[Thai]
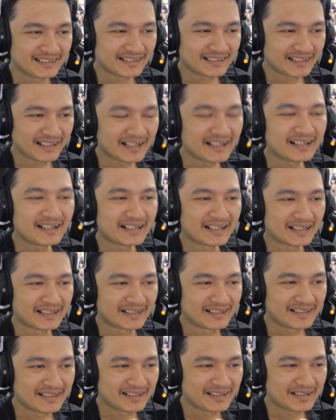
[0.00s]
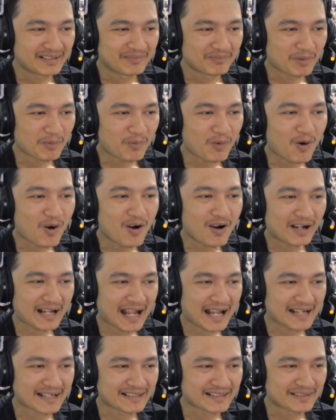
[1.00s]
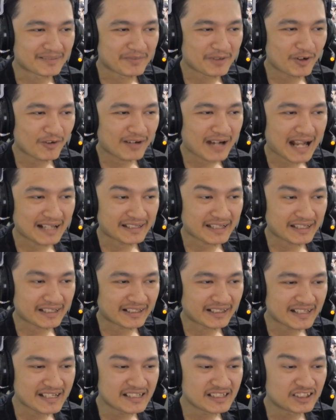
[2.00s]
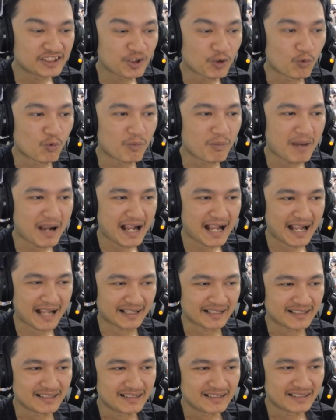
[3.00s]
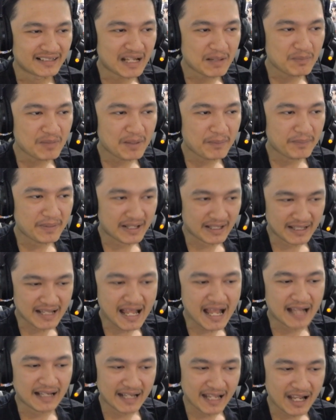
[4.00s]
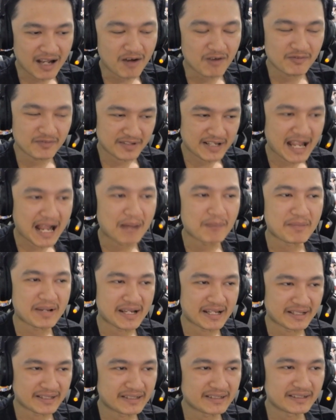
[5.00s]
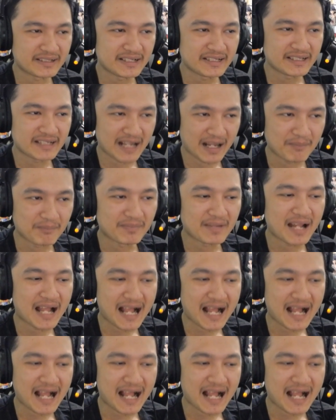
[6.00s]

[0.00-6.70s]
เออ พอๆกันมีโอกาสติดคลิกสูงมาก และเมื่อเปลี่ยนร่างแล้ว ดาเมจที่ทำได้